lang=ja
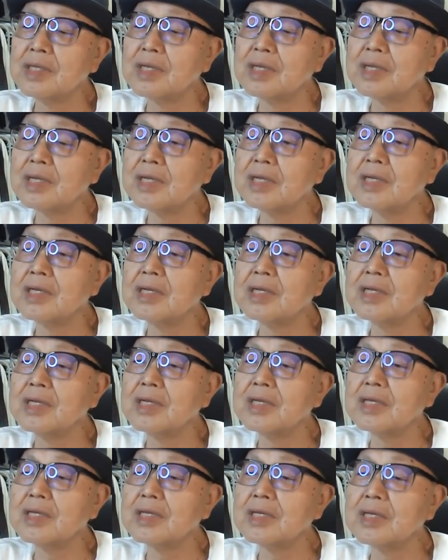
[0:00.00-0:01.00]

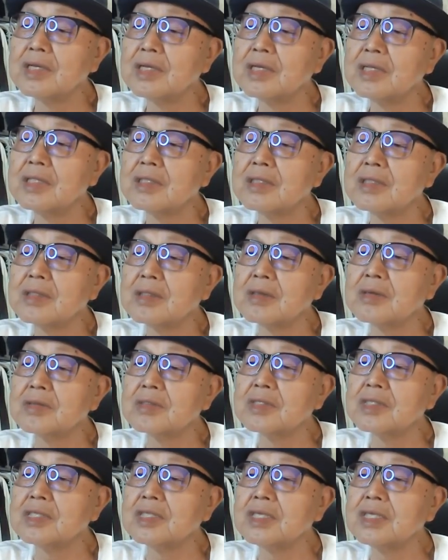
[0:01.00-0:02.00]
えー、っ
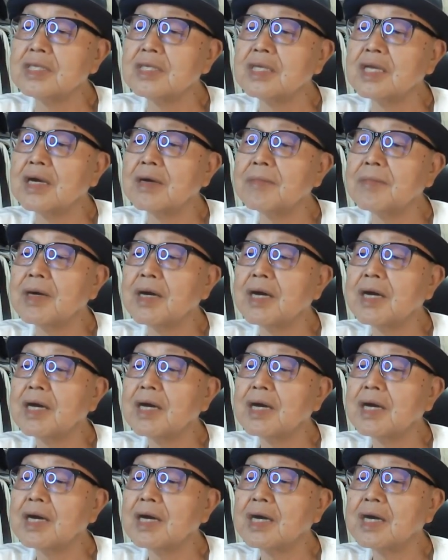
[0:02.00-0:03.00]
と、
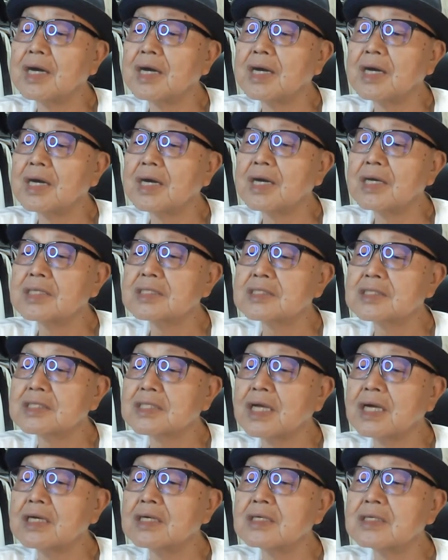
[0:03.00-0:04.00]
ティヤマ
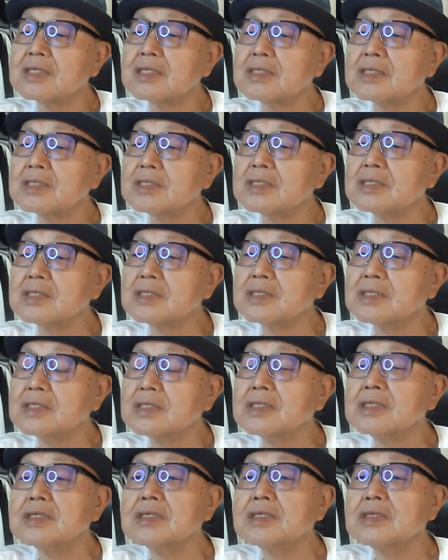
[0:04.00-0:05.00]
さん。
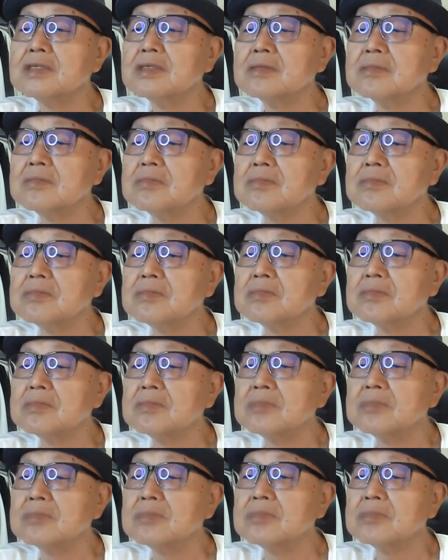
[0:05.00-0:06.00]
うー
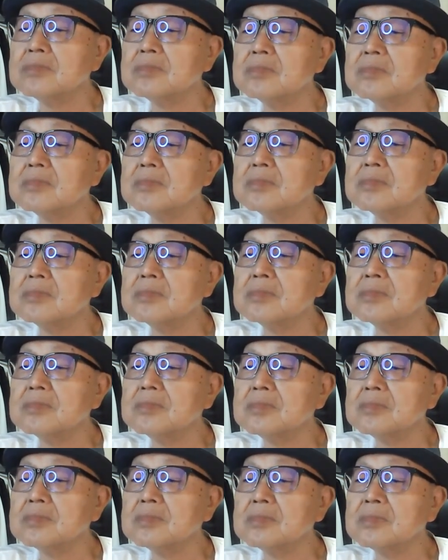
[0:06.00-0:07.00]
ん。
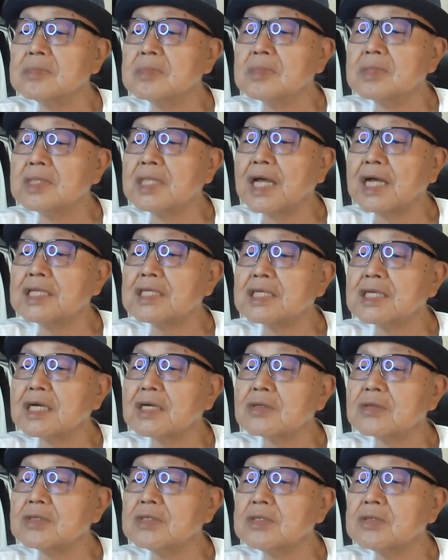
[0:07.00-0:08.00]
何
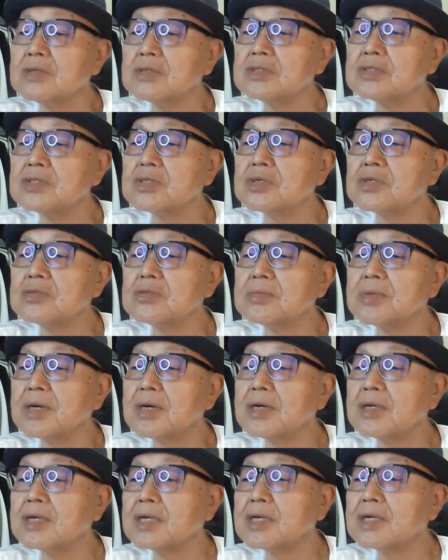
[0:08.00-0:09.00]
かの命を奪
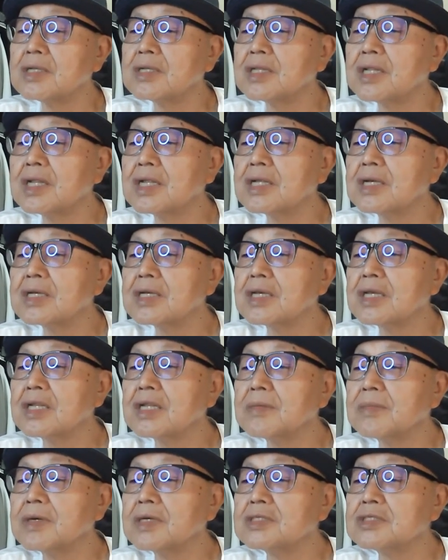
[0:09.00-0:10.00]
わなけ
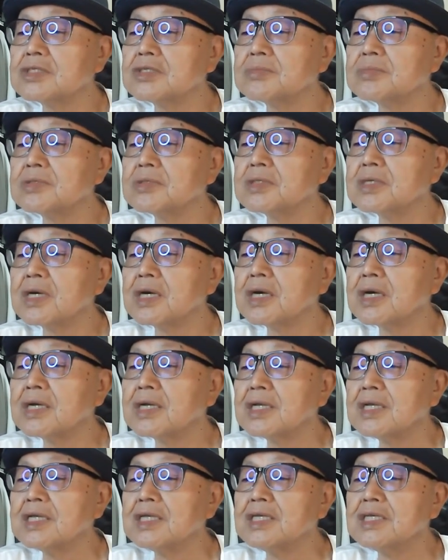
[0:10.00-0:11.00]
れば自分が
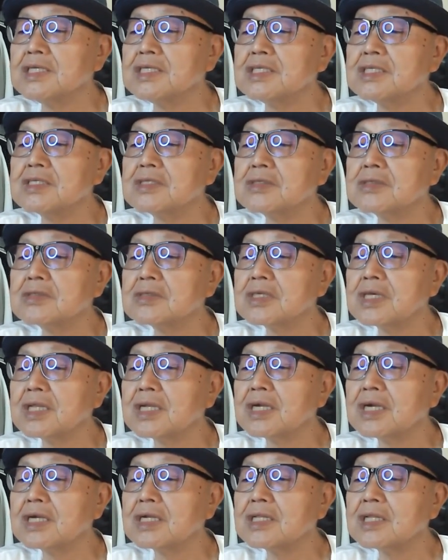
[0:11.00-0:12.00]
生き続
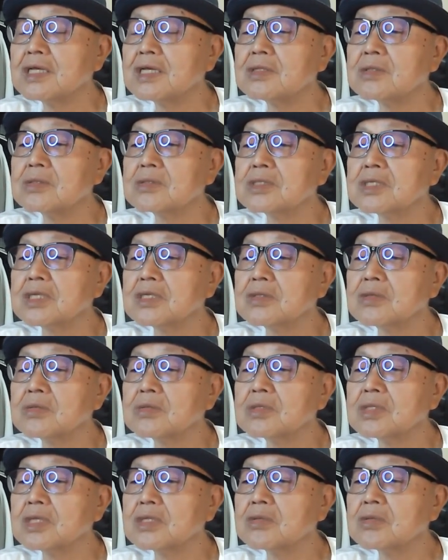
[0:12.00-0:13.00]
けられないと
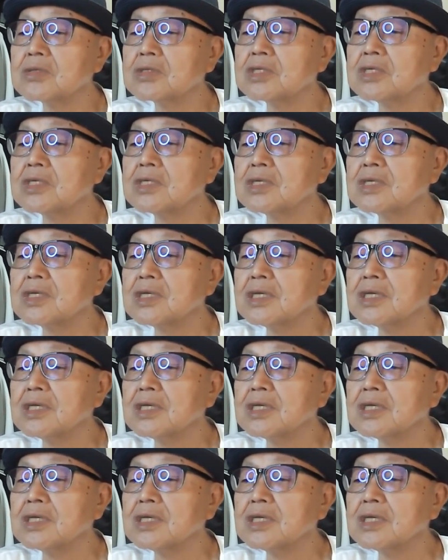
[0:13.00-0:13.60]
悟ったとき、